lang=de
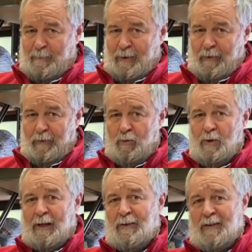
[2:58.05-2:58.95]
aber das ist
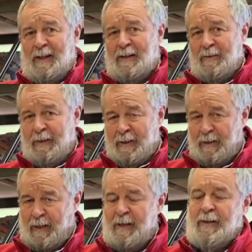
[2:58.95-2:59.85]
nur ein sehr geringer Teil.